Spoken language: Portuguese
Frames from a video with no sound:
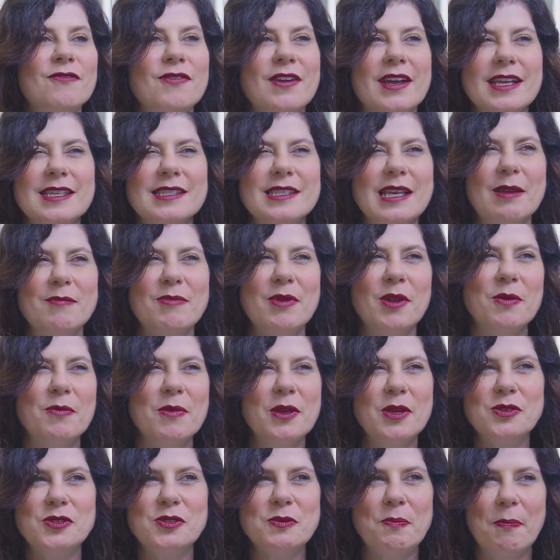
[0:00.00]
fica esse cabelo
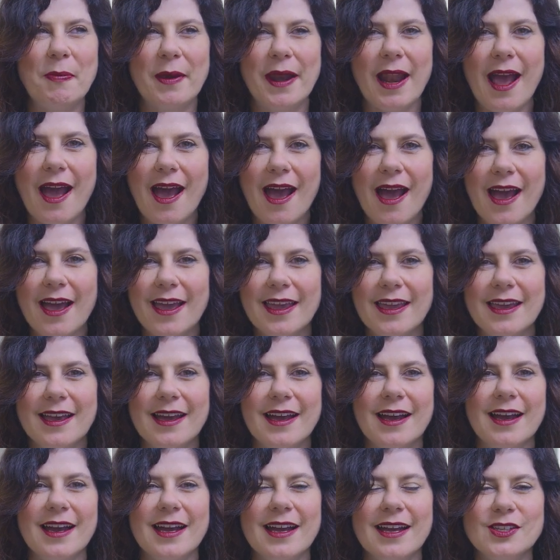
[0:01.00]
meio de
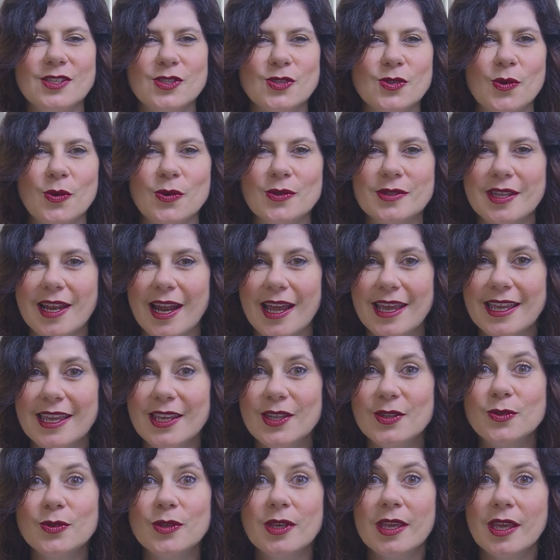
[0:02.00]
praia, é
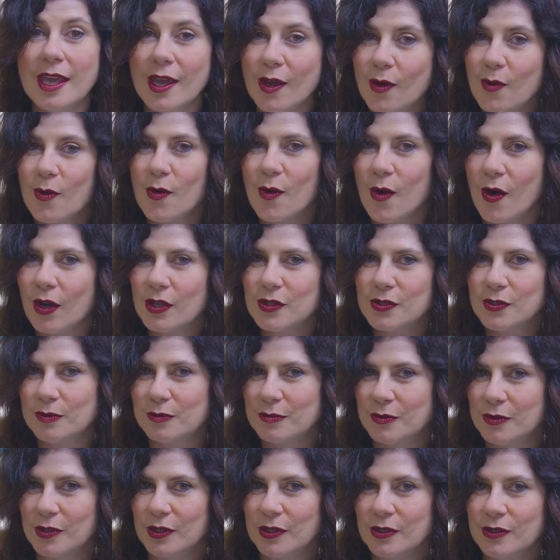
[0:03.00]
descontraído, que eu
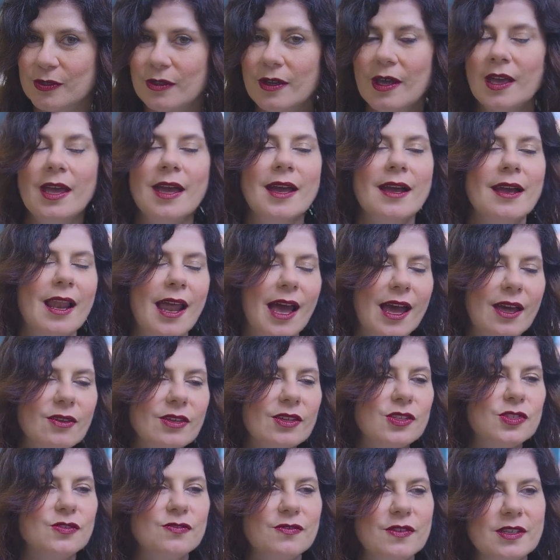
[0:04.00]
gosto muito.
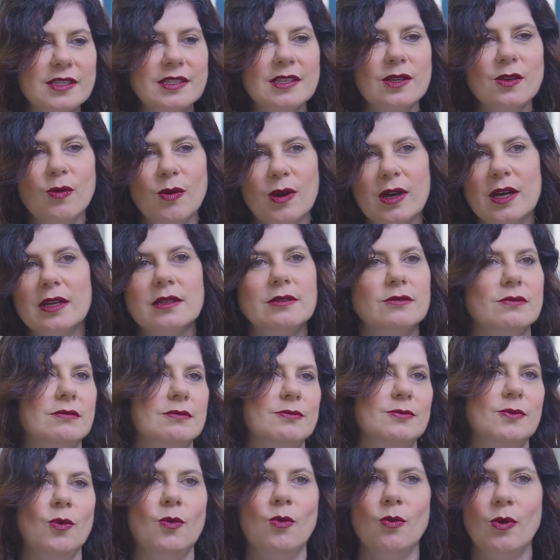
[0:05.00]
Claro que de vez em
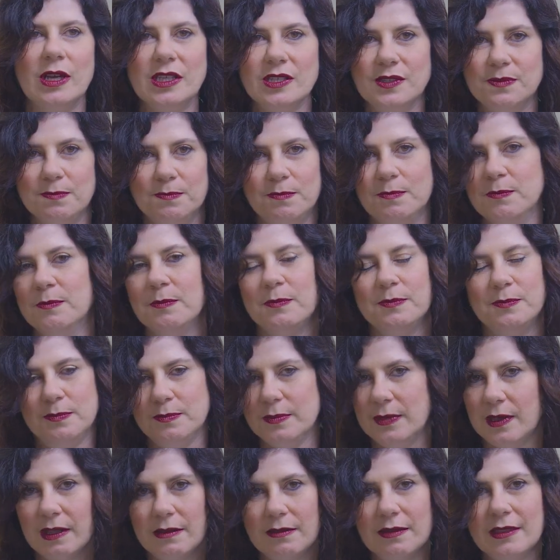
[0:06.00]
quando, ou as,
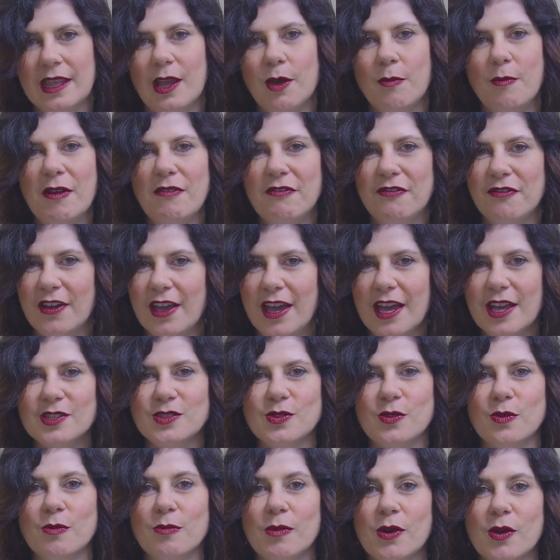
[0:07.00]
tem uma
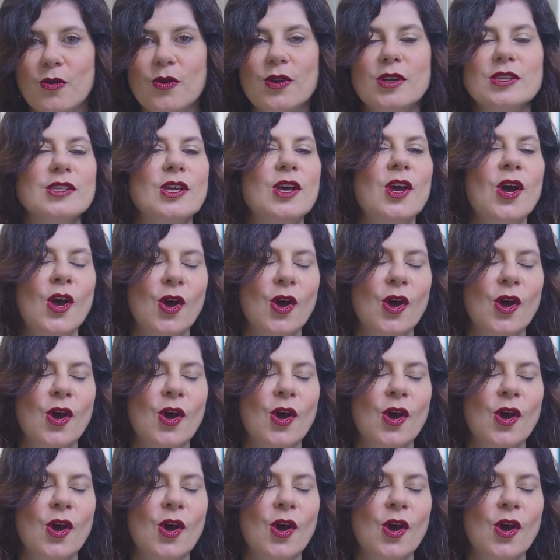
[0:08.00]
festa, alguma coisa,